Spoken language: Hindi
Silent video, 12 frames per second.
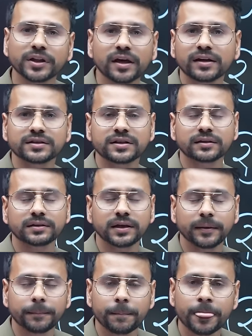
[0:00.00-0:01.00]
पता कर सकते
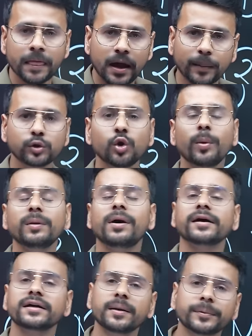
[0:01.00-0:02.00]
हैं अब ग्लोबल
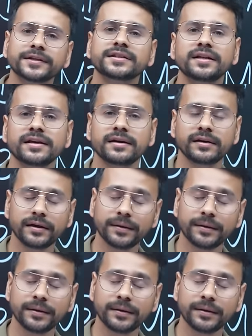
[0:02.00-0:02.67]
मार्केट आप कैसे देखेंगे